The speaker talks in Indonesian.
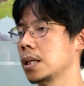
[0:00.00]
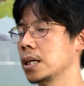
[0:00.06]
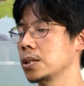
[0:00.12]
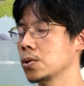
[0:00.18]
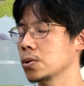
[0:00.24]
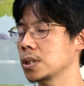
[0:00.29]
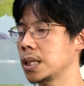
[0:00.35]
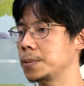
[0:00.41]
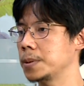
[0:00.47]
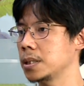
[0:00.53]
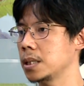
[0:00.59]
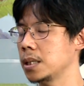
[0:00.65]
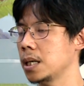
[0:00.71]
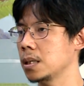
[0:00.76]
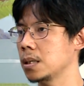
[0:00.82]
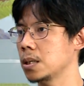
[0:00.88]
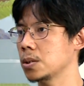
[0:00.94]
Nah, shock
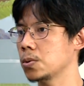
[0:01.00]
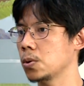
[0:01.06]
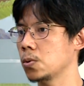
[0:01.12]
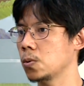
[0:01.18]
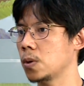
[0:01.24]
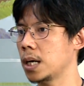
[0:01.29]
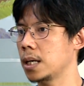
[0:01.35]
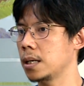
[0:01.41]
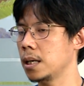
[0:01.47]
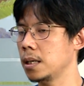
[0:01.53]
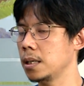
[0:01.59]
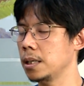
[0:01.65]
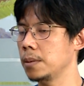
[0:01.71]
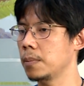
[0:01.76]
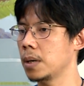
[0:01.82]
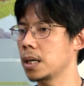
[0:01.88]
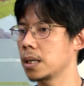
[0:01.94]
sepsis ini adalah suatu
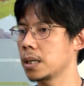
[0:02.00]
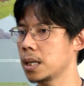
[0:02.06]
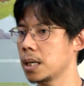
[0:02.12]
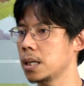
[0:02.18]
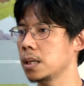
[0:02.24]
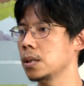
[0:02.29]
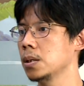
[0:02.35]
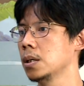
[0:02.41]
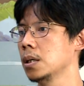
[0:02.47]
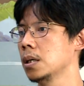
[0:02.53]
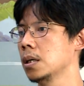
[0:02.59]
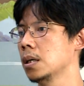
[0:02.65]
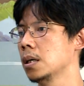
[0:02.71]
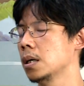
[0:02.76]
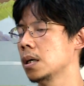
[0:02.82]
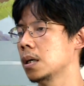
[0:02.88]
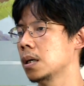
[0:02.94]
keadaan di mana
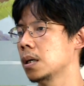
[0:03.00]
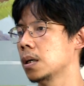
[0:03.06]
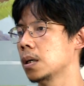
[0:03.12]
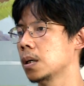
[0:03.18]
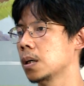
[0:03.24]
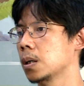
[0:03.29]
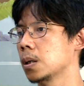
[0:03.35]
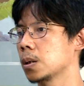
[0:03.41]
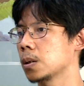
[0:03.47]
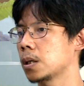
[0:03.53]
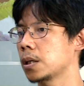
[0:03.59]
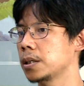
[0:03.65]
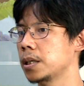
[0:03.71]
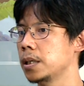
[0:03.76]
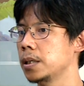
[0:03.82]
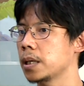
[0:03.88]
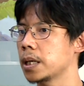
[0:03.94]
e,
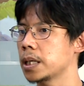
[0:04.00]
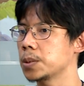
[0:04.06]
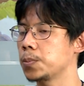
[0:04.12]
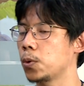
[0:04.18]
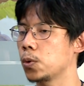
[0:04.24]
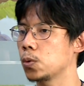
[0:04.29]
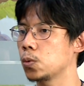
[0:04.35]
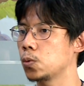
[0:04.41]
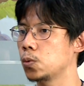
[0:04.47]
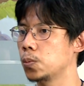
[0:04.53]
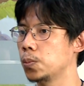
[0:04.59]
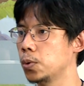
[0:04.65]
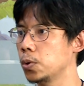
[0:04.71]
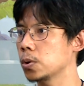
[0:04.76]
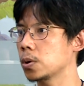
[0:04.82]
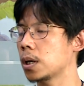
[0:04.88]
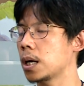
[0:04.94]
terjadi respon
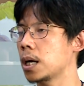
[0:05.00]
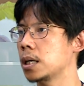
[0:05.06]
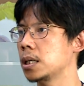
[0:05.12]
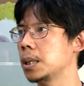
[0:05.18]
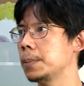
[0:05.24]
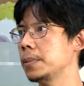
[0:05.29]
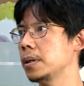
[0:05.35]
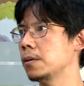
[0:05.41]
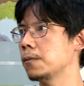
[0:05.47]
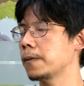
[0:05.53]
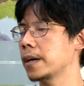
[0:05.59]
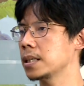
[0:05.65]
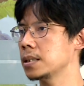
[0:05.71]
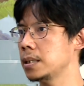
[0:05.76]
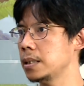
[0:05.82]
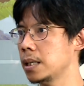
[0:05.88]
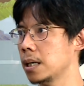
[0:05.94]
tubuh terhadap
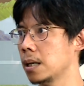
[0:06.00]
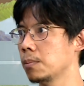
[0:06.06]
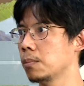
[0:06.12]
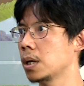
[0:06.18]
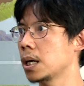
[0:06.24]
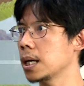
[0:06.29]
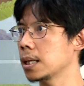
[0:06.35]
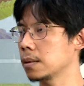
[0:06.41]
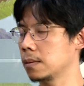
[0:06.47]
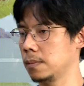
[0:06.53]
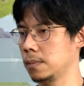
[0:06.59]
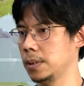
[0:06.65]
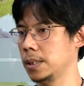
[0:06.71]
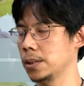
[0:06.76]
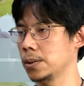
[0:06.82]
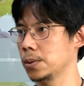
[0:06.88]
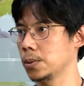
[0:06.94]
infeksi yang berat
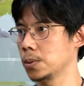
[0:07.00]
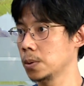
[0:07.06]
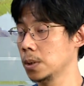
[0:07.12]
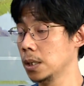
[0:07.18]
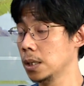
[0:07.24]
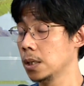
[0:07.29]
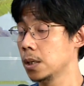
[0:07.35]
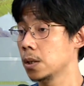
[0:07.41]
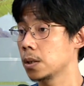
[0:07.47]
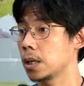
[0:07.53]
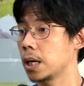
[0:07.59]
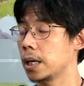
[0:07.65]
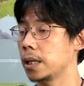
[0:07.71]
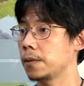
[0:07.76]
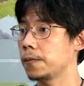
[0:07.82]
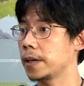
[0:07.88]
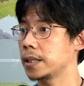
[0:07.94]
gitu.
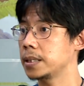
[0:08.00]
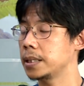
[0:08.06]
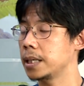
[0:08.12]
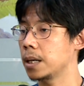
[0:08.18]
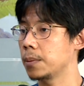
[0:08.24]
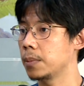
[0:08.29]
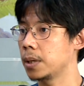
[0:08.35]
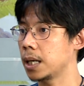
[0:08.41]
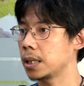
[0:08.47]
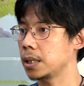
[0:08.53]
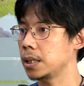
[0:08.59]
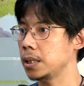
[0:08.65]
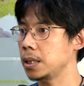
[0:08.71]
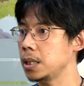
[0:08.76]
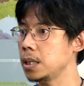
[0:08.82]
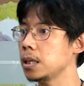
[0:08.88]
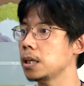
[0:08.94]
Nah, infeksi yang berat
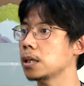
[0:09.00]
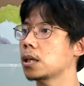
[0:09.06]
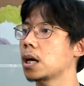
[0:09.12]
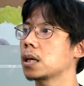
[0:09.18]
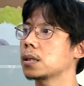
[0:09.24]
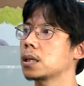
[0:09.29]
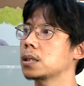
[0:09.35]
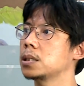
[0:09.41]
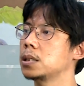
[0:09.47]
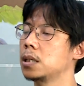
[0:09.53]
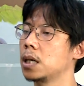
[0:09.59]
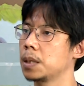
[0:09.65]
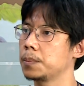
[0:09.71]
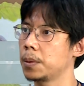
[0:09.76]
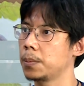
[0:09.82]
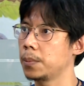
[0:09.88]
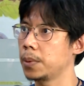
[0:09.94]
ini kita atasi
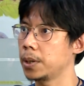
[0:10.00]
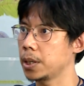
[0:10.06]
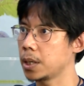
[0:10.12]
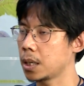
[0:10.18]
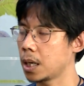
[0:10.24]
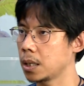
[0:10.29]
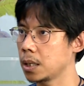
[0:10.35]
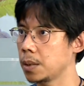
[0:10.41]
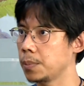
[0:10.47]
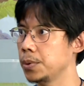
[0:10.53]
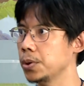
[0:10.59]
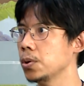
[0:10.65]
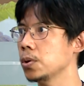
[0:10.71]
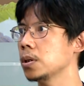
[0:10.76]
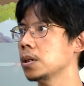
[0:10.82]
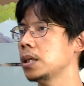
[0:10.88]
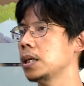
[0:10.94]
dengan pemberian
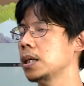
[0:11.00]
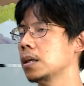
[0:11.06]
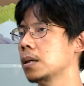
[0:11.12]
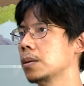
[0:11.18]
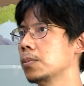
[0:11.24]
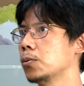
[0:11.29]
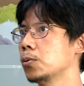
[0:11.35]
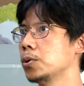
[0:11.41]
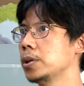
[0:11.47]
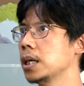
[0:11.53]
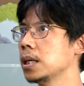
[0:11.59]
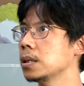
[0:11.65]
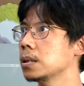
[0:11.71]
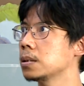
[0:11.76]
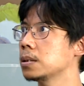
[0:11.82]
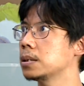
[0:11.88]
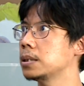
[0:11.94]
antibiotik.
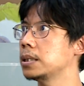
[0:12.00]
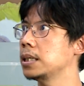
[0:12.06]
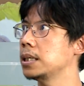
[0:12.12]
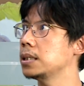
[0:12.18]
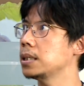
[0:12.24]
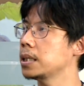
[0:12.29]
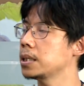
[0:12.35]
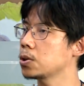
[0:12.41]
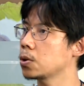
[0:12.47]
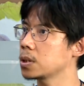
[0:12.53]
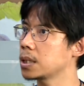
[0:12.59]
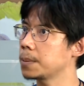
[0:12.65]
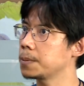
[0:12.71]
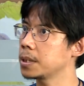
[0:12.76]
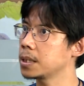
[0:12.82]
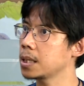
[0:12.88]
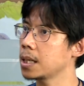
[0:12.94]
Kemudian ciri-ciri shock
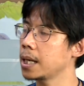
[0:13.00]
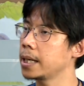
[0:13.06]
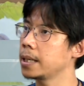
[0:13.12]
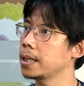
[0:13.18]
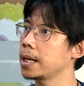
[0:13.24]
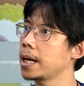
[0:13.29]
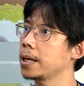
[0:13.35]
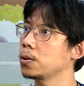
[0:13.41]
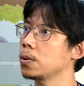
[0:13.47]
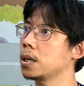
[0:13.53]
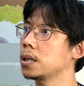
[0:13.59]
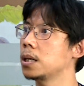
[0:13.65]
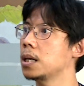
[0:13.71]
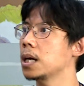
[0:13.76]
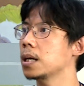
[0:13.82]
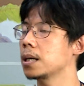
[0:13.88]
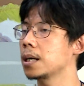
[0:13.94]
sepsis lainnya itu
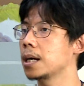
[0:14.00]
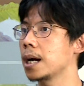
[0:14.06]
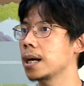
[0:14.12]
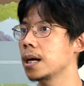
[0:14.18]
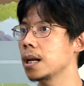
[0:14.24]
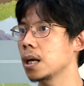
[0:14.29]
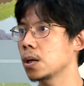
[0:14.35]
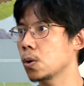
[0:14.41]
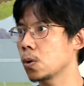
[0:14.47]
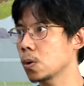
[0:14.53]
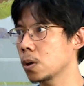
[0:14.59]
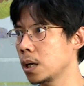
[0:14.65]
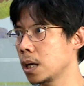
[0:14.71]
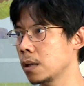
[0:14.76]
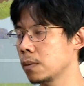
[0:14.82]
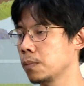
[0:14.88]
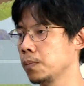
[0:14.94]
adalah gagalan
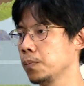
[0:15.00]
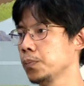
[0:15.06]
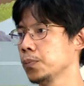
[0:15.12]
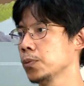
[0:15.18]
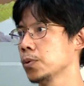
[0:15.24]
organ.